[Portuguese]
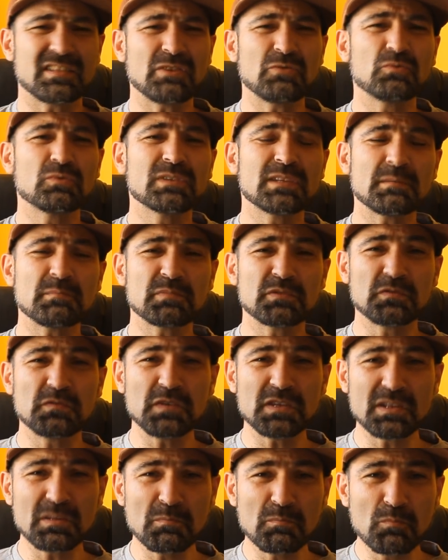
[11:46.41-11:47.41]
tem um tempo de
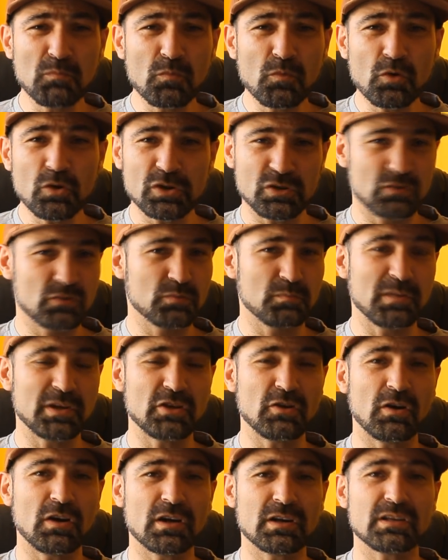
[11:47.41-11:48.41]
vida muito
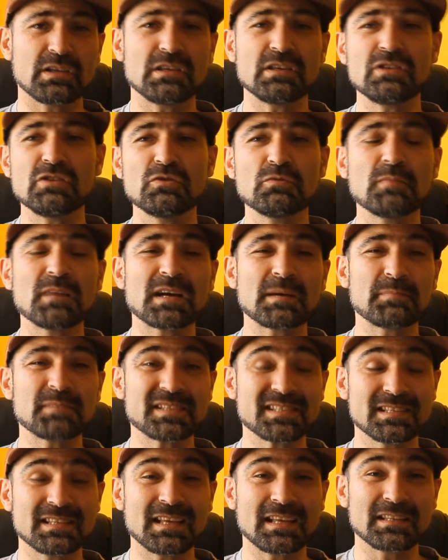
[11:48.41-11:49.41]
maior e uma
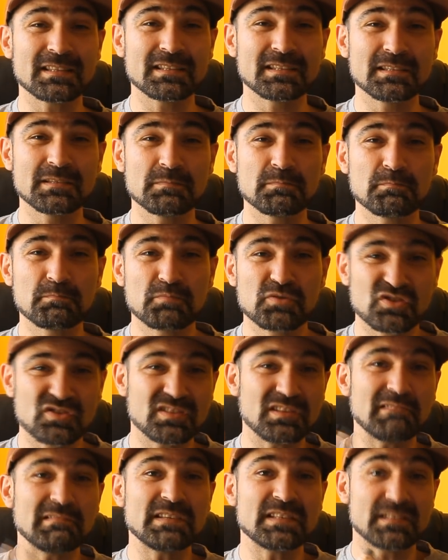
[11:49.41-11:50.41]
capacidade de
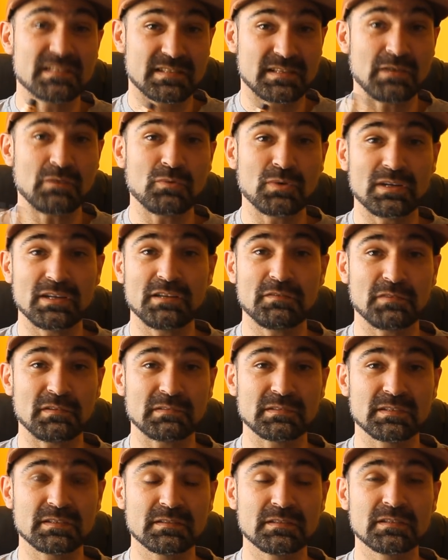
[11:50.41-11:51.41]
personalização a
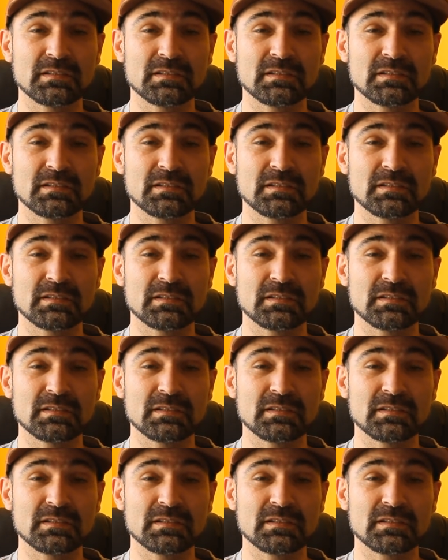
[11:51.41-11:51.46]
nível de,